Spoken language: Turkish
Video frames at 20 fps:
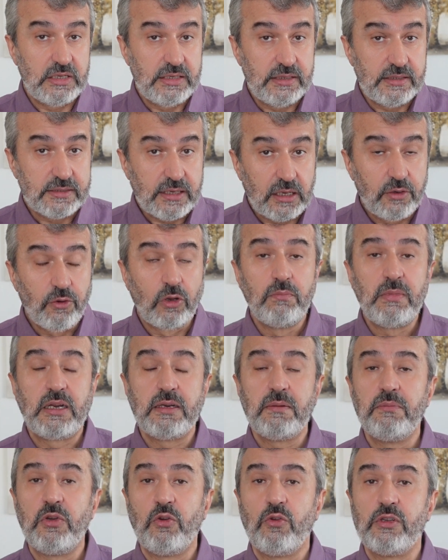insan
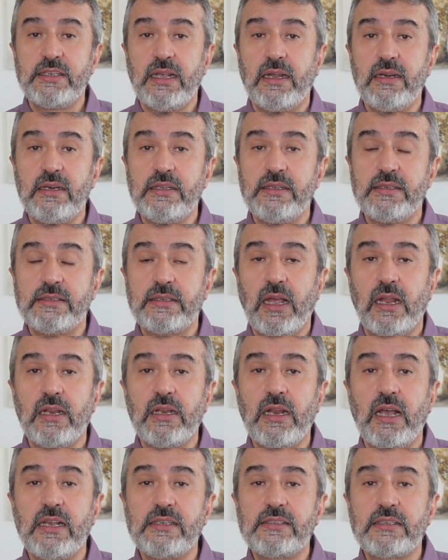olmanın bir özelliği ise,
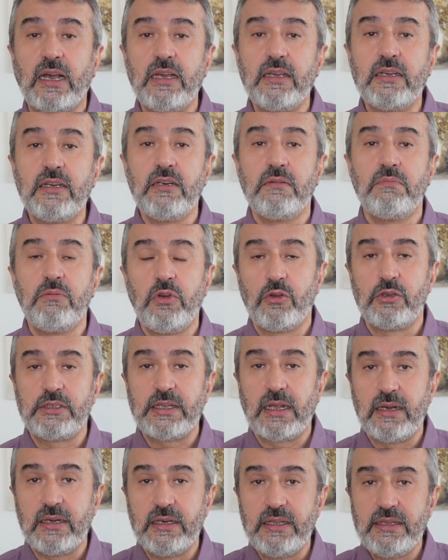Allah'a saygının bir
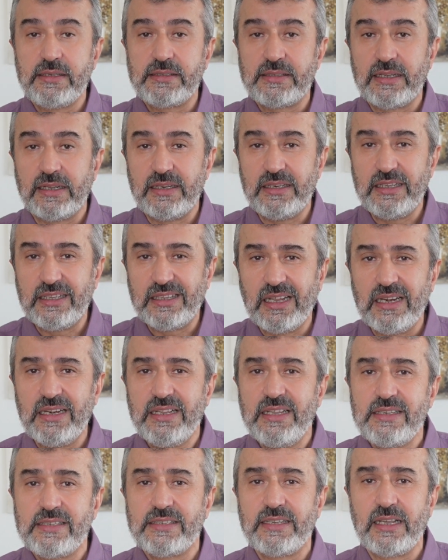özelliği ise,
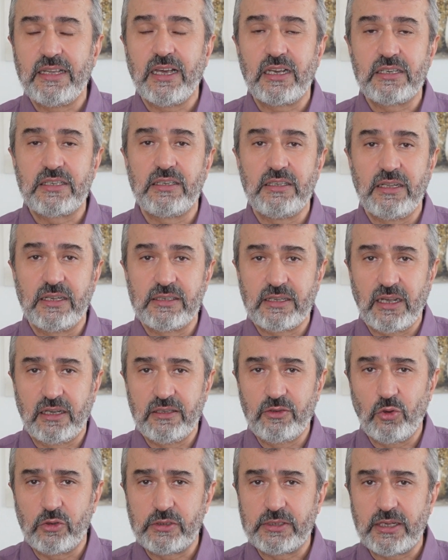niteliği ise yaşlıya
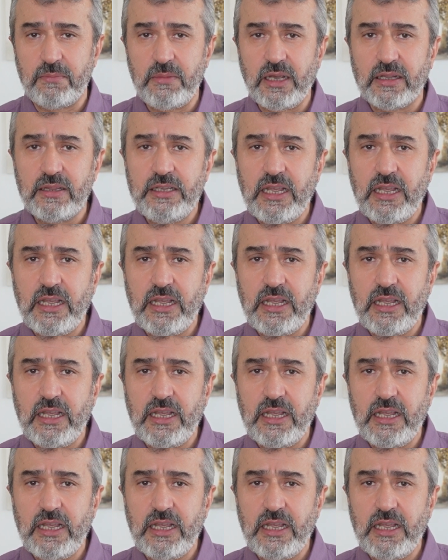saygı göstermek.